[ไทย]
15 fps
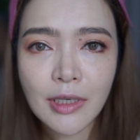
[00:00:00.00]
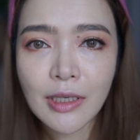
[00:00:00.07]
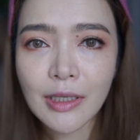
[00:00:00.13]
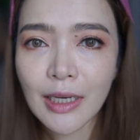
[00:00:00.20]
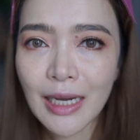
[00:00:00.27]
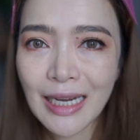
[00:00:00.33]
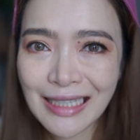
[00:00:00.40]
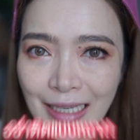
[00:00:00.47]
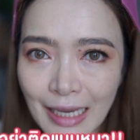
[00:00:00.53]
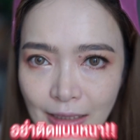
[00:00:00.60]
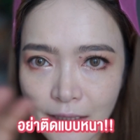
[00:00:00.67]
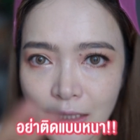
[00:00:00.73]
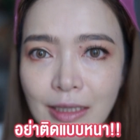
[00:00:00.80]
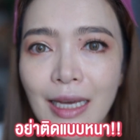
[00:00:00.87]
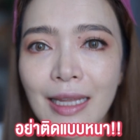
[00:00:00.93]
นิดนึงนะคะ อย่า
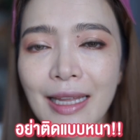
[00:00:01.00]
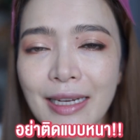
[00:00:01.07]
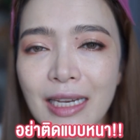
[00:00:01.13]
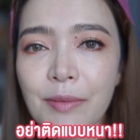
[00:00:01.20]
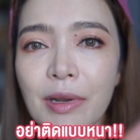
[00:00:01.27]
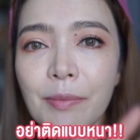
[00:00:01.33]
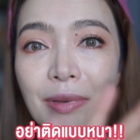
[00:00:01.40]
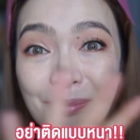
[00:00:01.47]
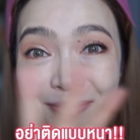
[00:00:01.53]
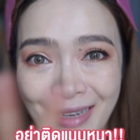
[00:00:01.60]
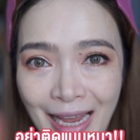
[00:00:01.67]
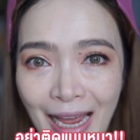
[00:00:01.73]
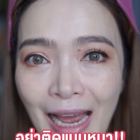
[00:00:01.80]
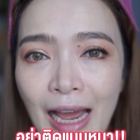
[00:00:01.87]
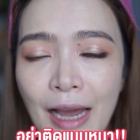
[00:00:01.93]
ติดอะไรที่มันแบบ
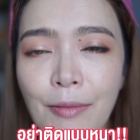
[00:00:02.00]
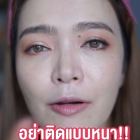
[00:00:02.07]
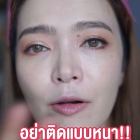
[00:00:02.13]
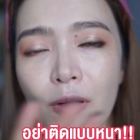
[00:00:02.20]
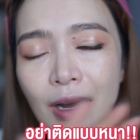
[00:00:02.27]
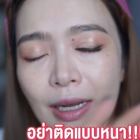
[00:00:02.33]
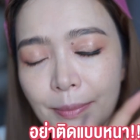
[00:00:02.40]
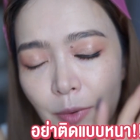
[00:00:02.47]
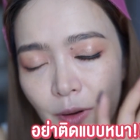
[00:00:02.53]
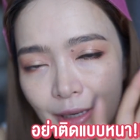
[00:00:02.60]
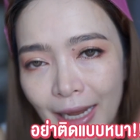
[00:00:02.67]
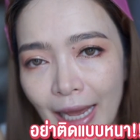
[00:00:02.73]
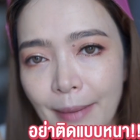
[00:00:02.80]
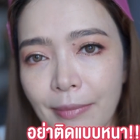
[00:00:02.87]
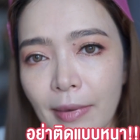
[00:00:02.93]
หนา เพราะว่าพอ
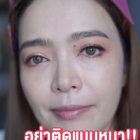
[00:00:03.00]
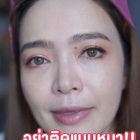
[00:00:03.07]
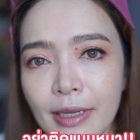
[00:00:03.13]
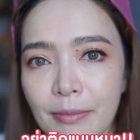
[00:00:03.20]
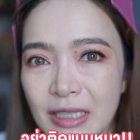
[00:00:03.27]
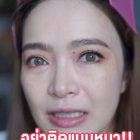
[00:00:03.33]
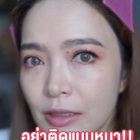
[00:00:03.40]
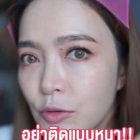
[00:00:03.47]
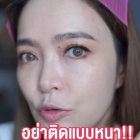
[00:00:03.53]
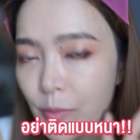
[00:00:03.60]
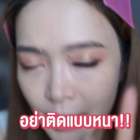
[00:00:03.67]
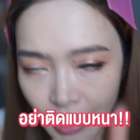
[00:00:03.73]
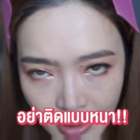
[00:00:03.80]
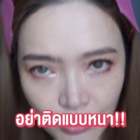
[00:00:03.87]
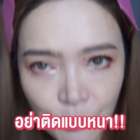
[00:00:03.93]
หนาปั๊บเนี่ยมันจะดู
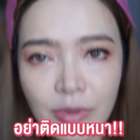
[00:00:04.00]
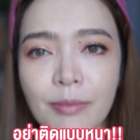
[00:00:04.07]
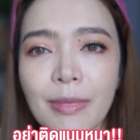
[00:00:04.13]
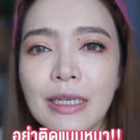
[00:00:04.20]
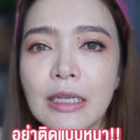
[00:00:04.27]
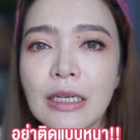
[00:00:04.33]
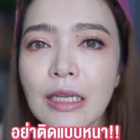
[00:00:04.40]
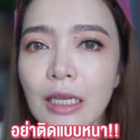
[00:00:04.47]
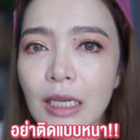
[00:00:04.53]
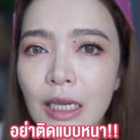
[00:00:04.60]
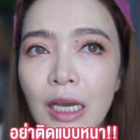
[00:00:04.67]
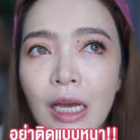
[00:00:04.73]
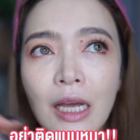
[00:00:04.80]
มีอายุขึ้นมาทันที